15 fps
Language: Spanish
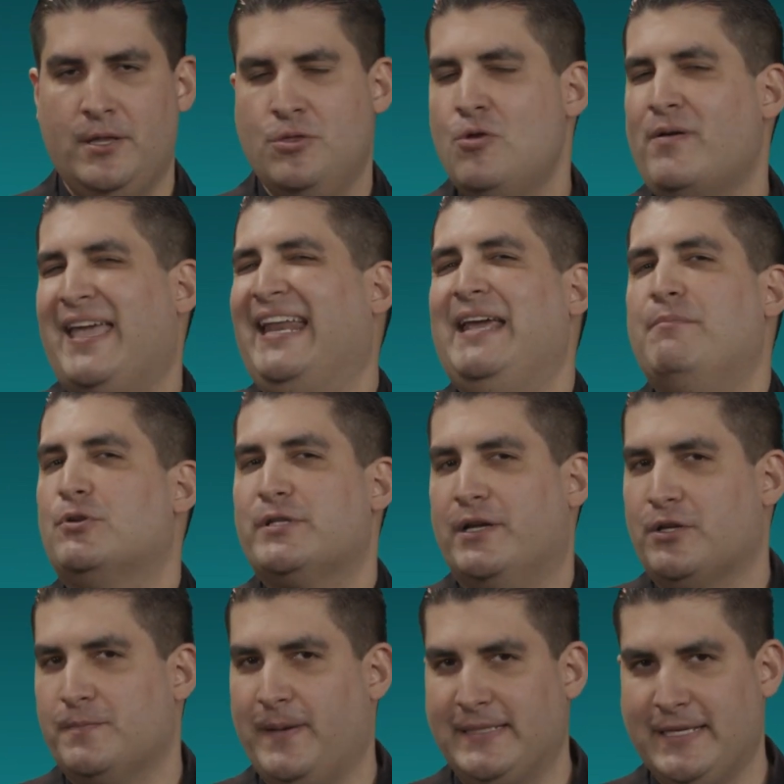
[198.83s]
No queremos que
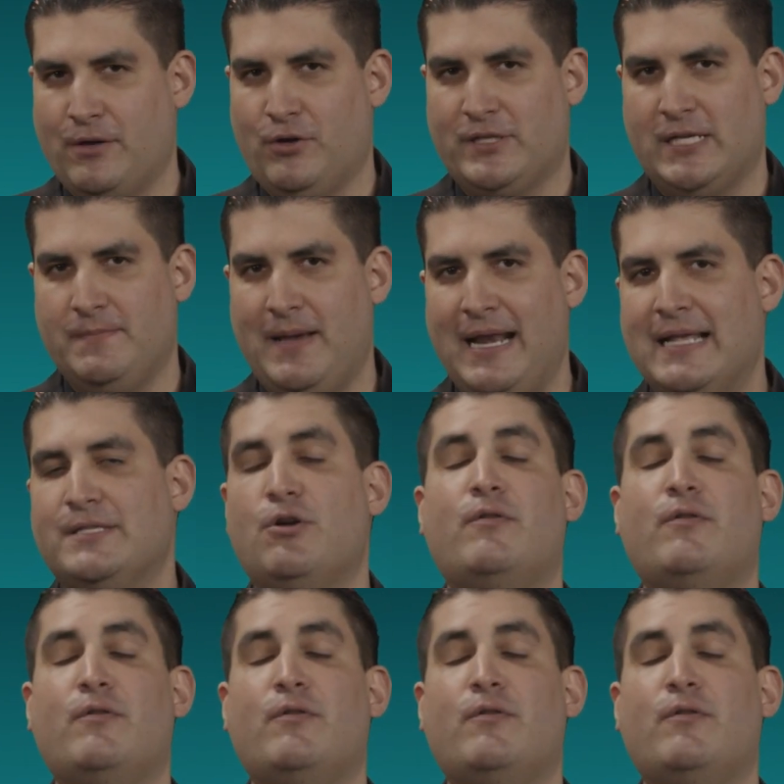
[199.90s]
nos pasen cosas malas,